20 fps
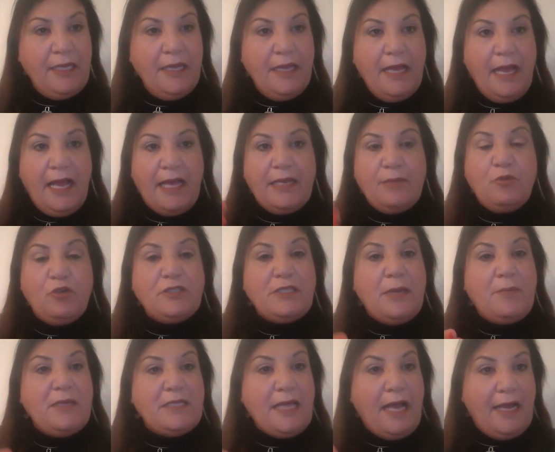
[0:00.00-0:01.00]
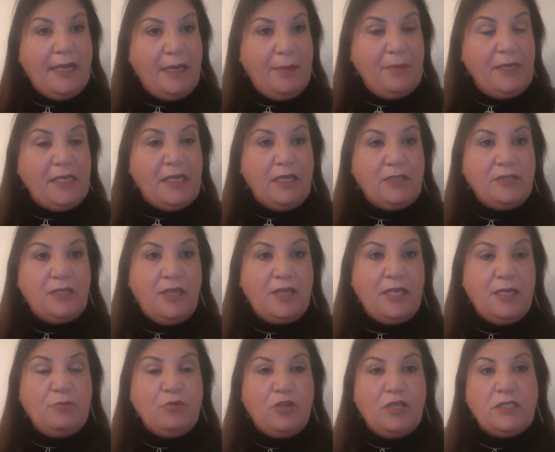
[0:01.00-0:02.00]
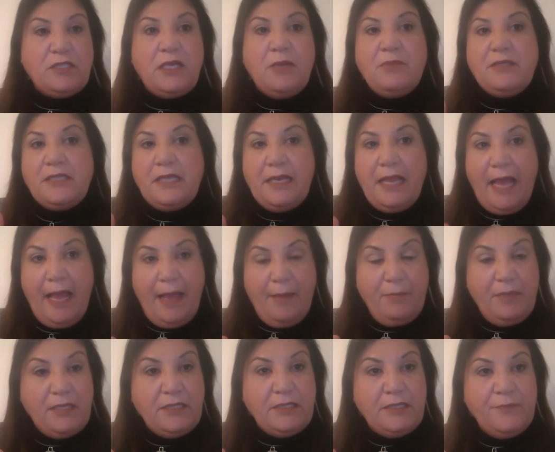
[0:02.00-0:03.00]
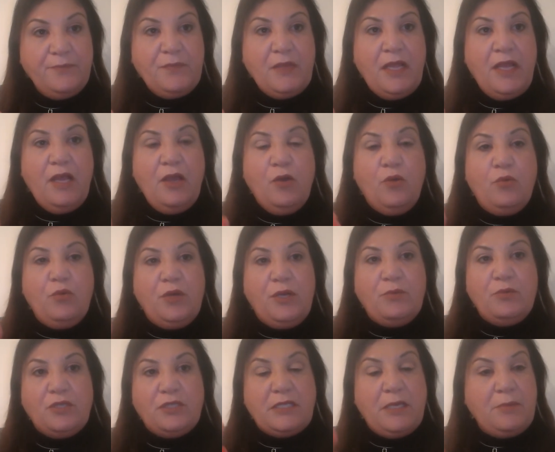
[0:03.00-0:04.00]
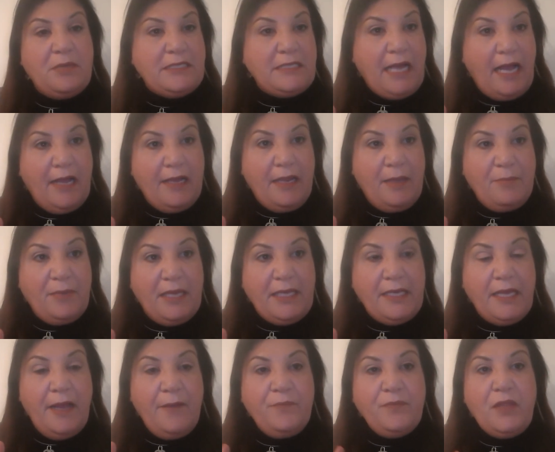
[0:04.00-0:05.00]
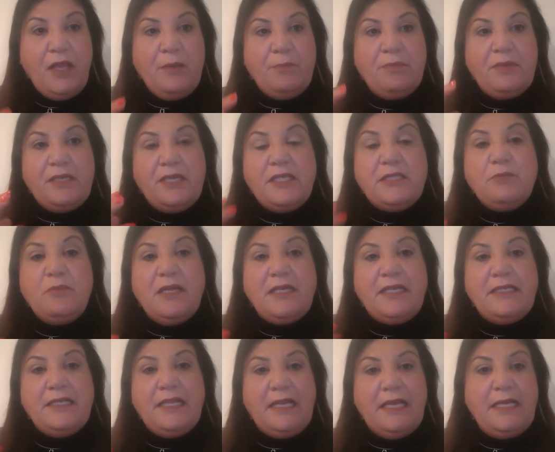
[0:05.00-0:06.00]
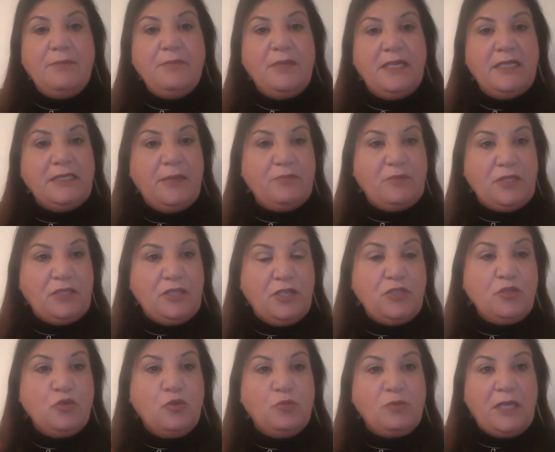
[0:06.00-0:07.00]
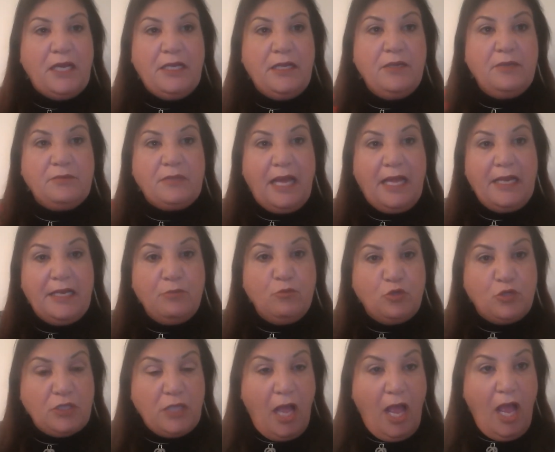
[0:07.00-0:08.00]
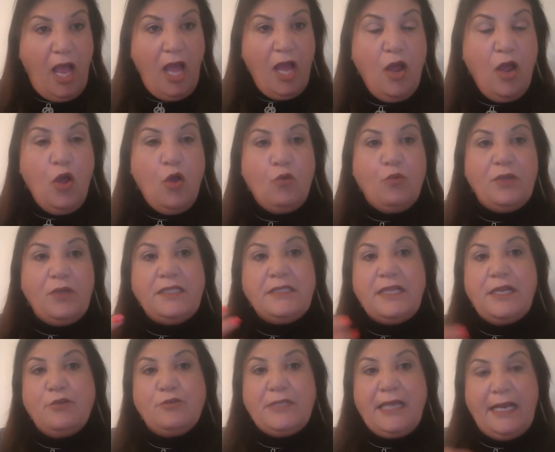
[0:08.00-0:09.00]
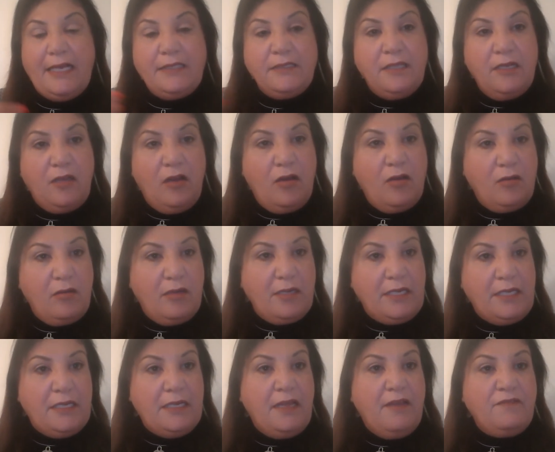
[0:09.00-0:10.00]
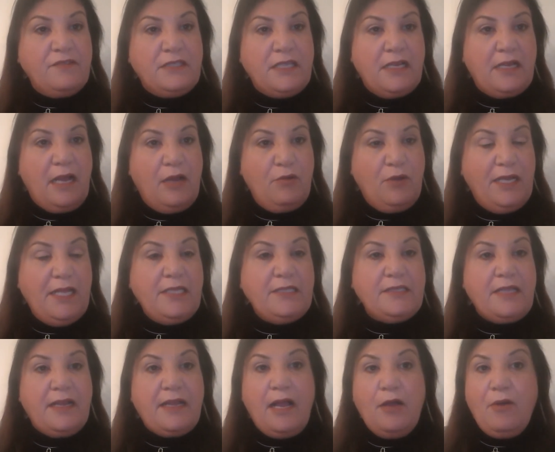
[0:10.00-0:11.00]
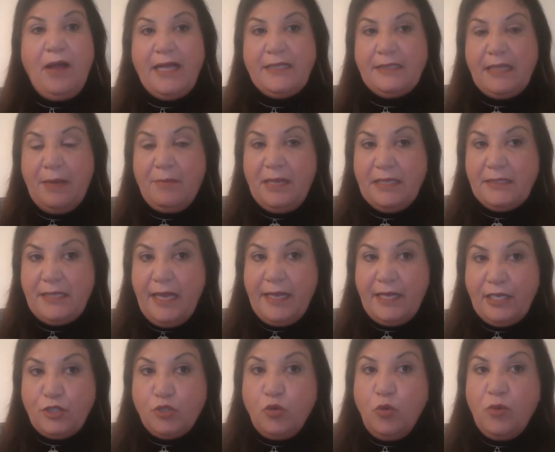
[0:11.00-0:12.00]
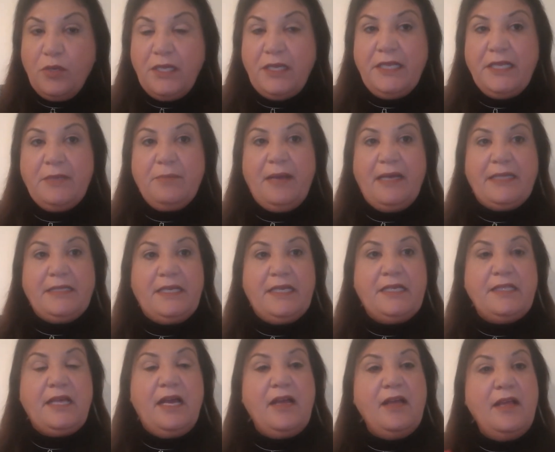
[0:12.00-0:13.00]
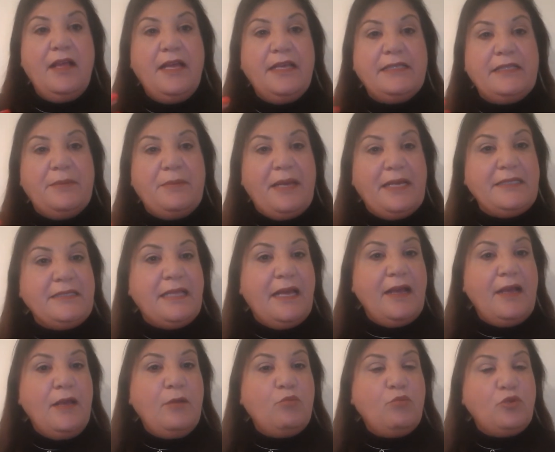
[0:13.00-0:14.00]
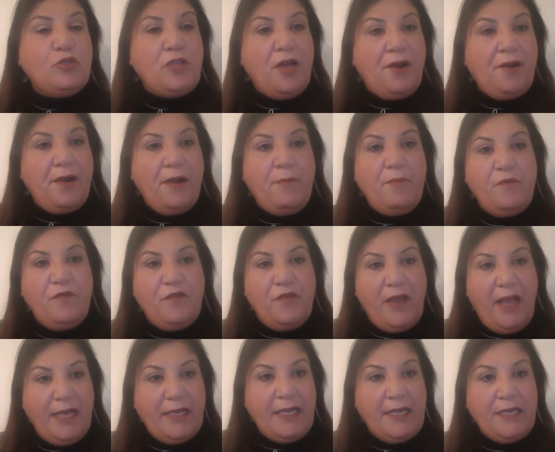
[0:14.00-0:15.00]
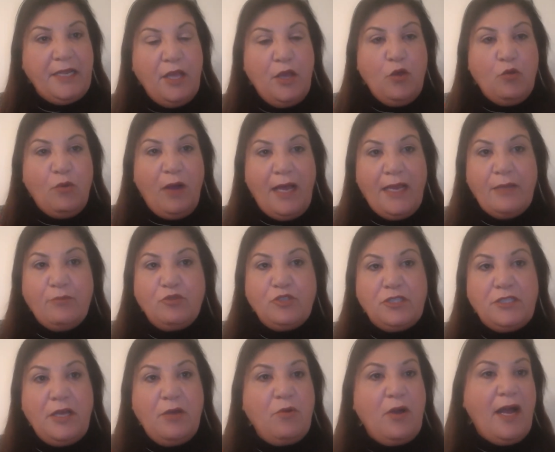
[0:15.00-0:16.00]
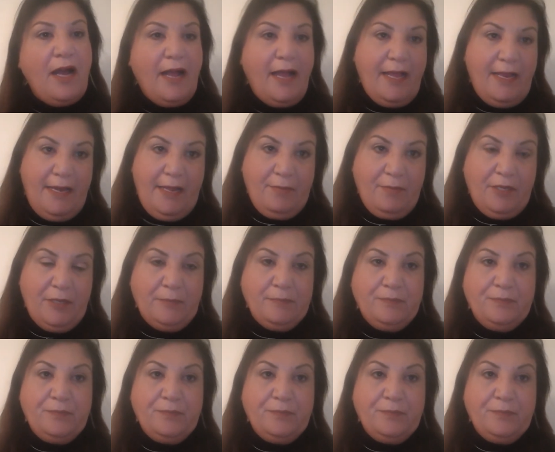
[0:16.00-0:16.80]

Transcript: أنا معتمدة عالميا عن طريق منظمة الأمت والمنظمة دي عالمية بنضمن إن العلم اللي أنت بتدرسه بتعلمه صح وإن أنت لو ساعدت الآخرين نفسك أو عيلتك أو حتى عملتها كشغل ليك بعد كده تبقى أنت مدرب فعلا وعلى مستوى عالمي